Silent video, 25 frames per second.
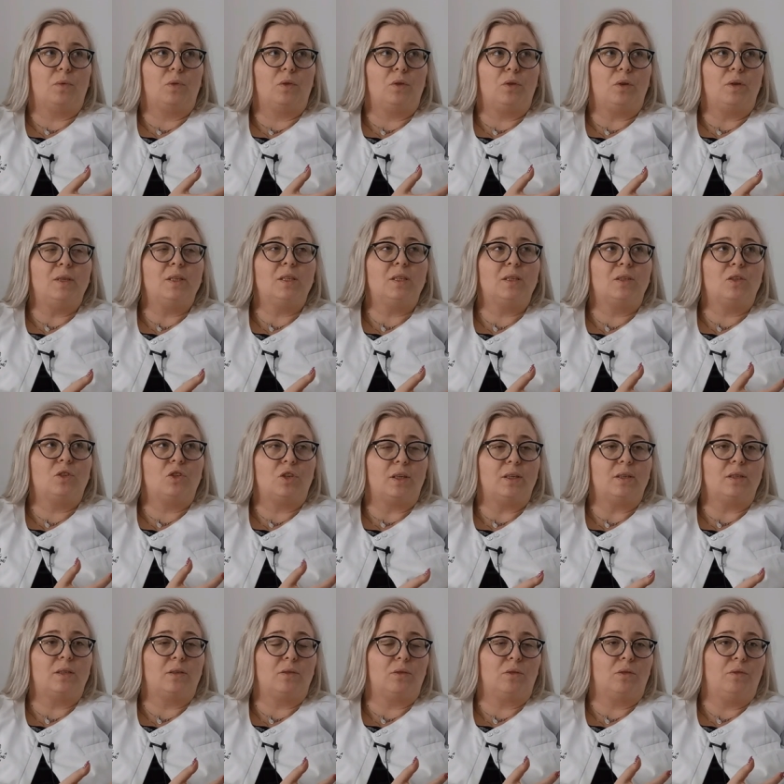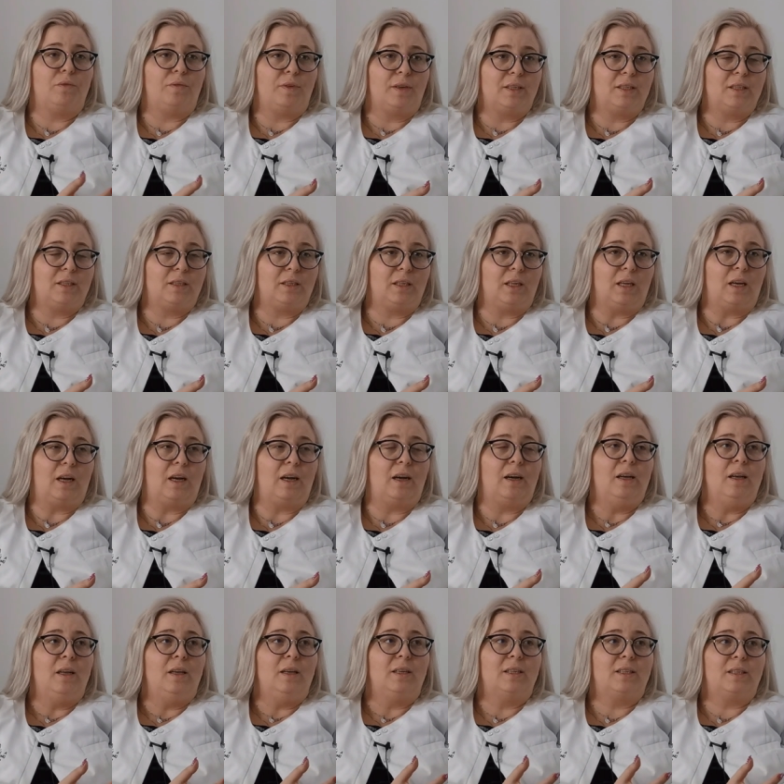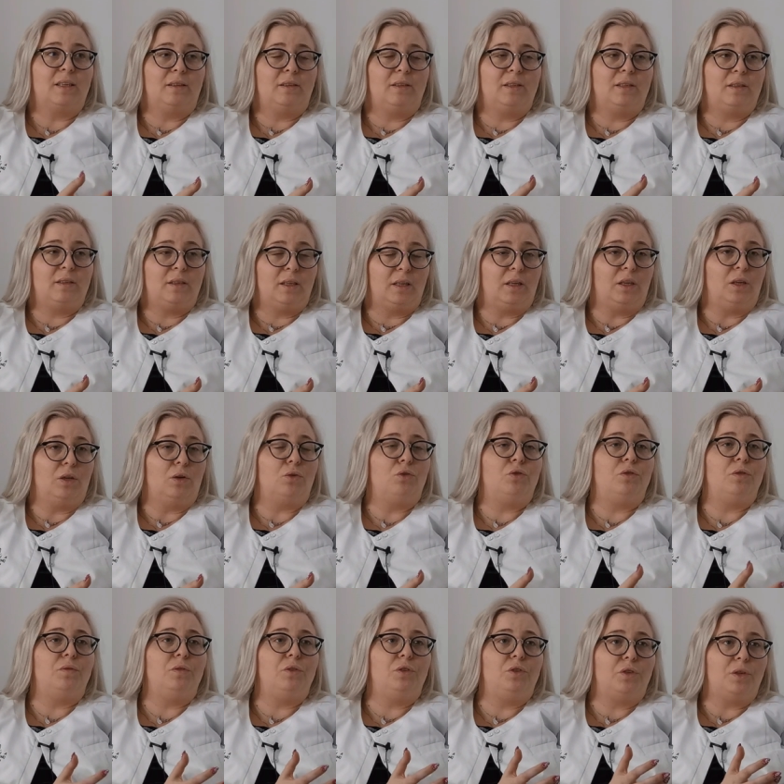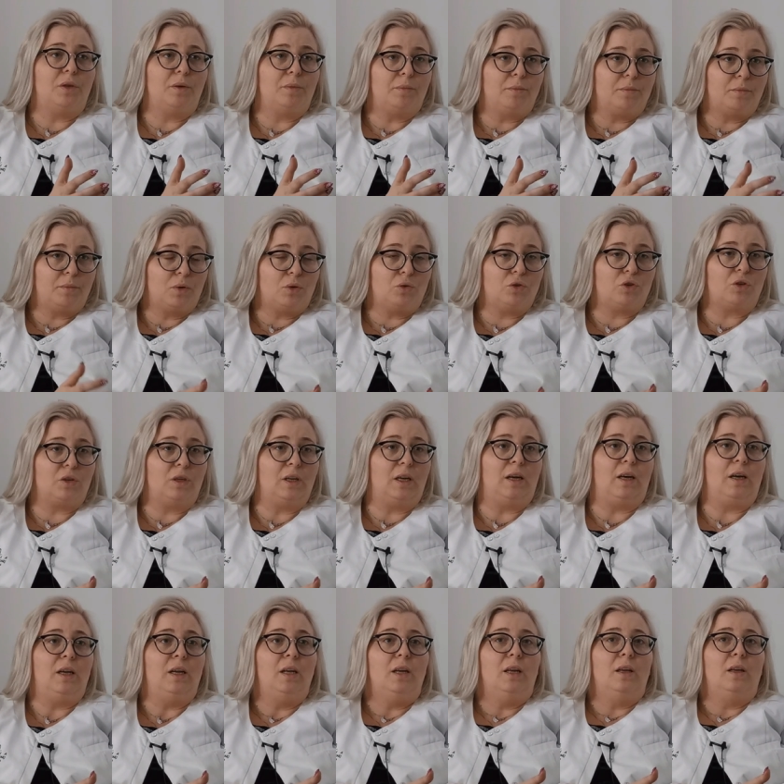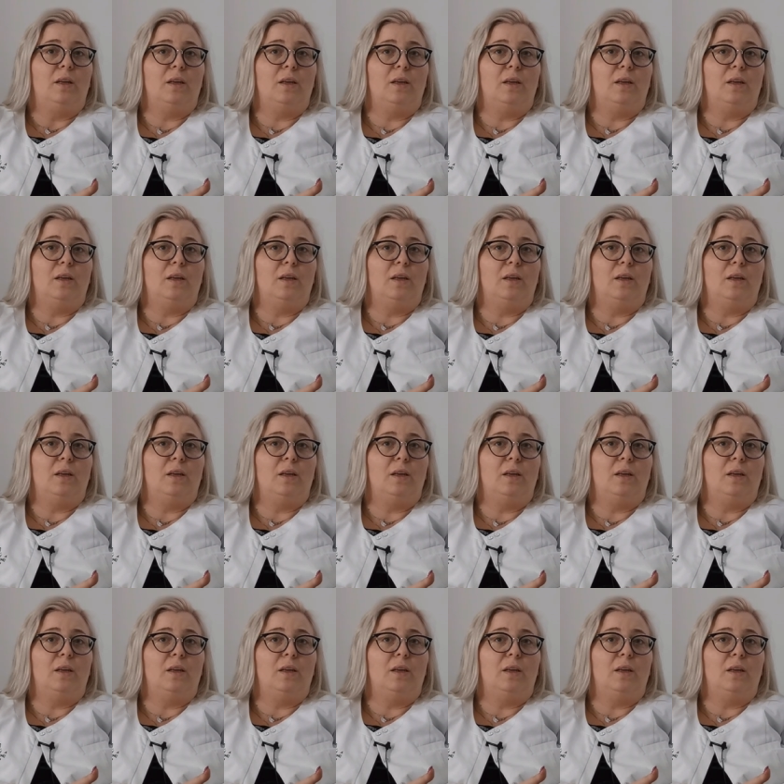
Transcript: to jest często kwestia statystyki. Oczywiście można,